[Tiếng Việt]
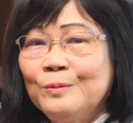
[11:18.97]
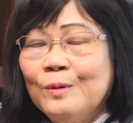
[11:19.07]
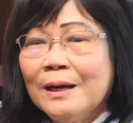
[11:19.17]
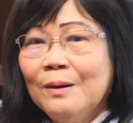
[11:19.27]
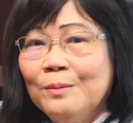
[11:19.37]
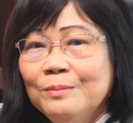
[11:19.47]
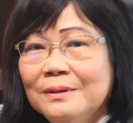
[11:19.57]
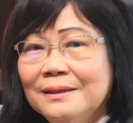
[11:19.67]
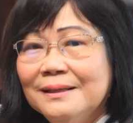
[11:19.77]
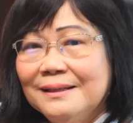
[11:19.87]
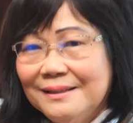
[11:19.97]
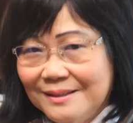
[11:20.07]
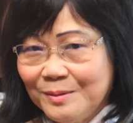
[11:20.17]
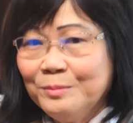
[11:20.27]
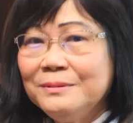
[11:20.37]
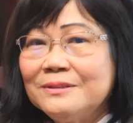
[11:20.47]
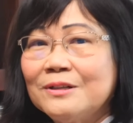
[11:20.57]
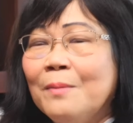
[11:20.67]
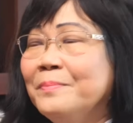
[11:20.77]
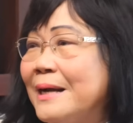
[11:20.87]
quang hùng uh, cũng
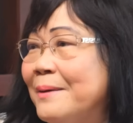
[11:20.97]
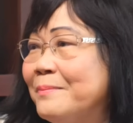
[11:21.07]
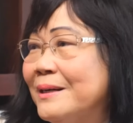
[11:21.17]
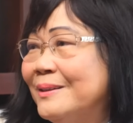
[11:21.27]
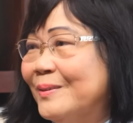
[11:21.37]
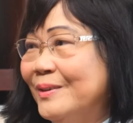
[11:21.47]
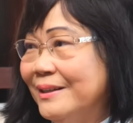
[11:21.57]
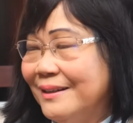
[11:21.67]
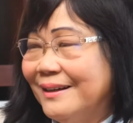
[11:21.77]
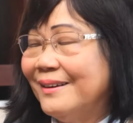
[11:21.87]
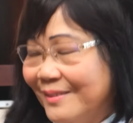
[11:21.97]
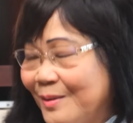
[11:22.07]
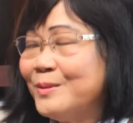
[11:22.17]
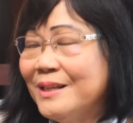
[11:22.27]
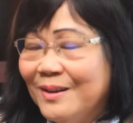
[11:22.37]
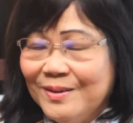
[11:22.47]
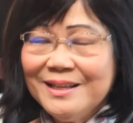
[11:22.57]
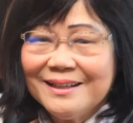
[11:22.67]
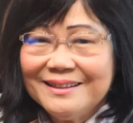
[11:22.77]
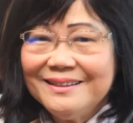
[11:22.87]
trầm trèm cái tuổi ờ, cô xin lỗi
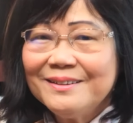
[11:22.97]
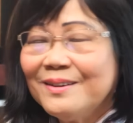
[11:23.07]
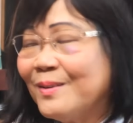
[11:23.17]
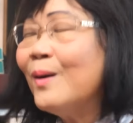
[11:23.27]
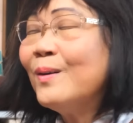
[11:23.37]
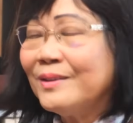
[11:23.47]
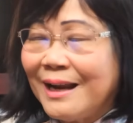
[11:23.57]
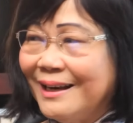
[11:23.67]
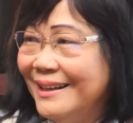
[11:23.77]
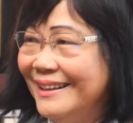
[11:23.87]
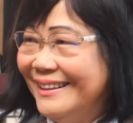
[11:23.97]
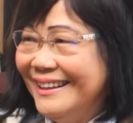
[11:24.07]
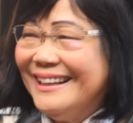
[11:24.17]
nha con cũng gồng rồi cô